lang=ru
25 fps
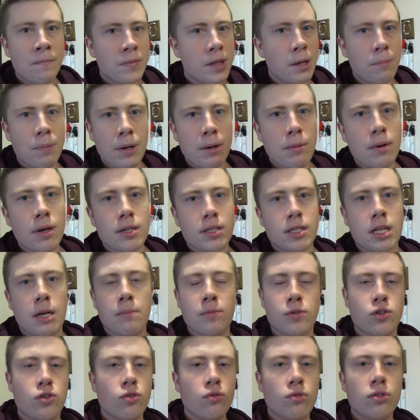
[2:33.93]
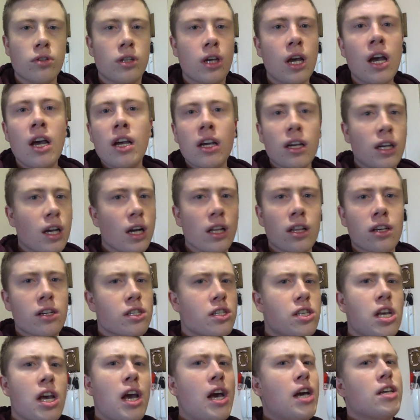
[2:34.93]
например, Samsung
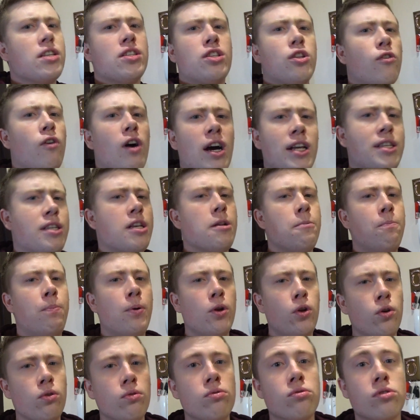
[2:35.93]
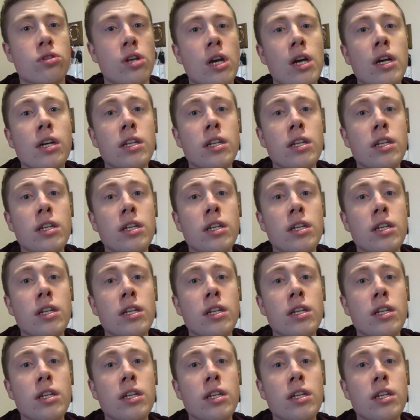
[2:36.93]
Galaxy S20 Plus.